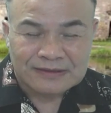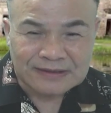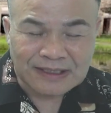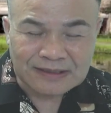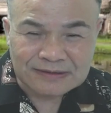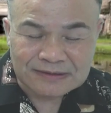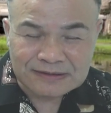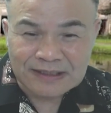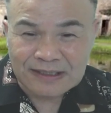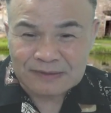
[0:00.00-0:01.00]
第二个字，
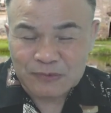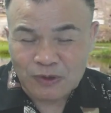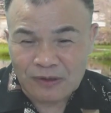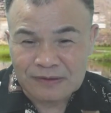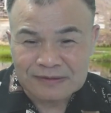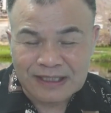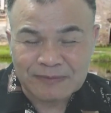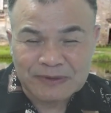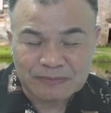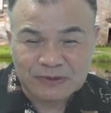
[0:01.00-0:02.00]
第二个不同，
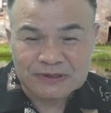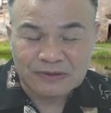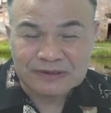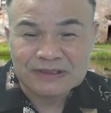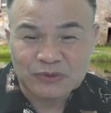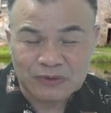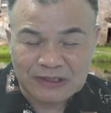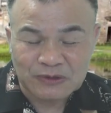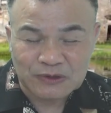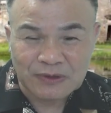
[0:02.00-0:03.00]
他并不是用日主
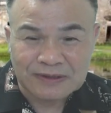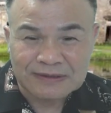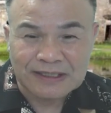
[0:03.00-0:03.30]
来推算，